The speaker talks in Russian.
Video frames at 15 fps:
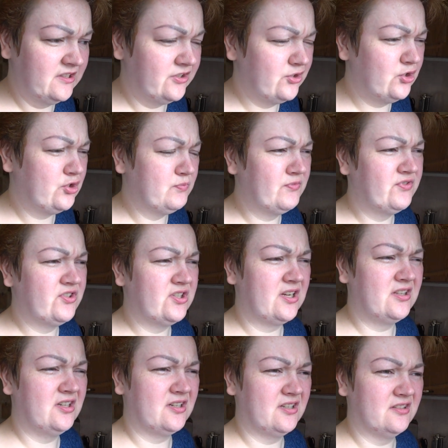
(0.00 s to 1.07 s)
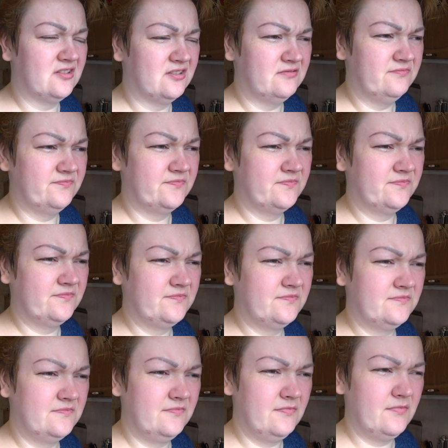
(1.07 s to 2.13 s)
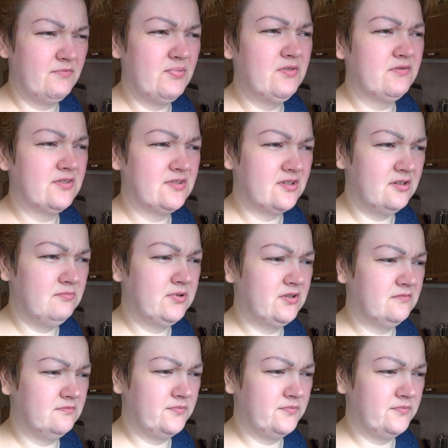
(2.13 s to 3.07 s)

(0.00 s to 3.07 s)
Что-то мы вчера так это... Пиво с рыбой,